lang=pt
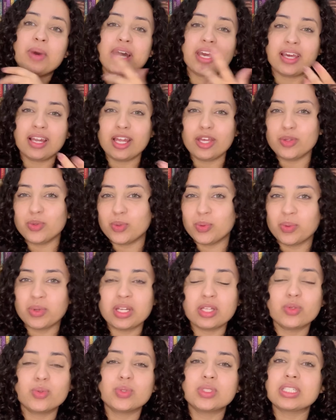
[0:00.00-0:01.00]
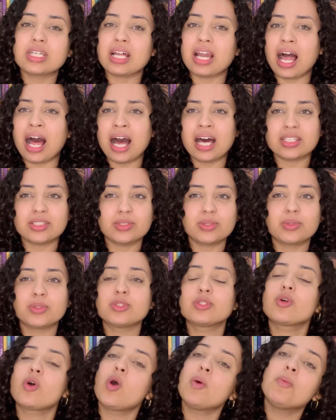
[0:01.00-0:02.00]
releitura dos clássicos,
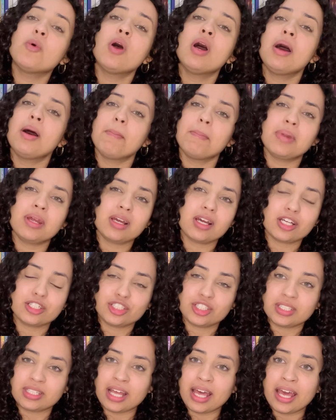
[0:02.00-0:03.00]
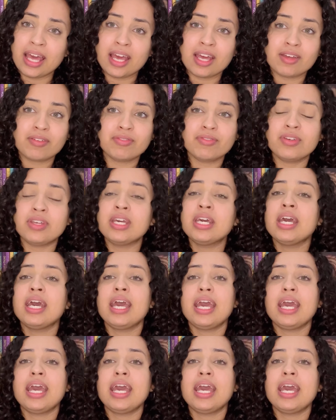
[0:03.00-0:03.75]
como Branca de Neve,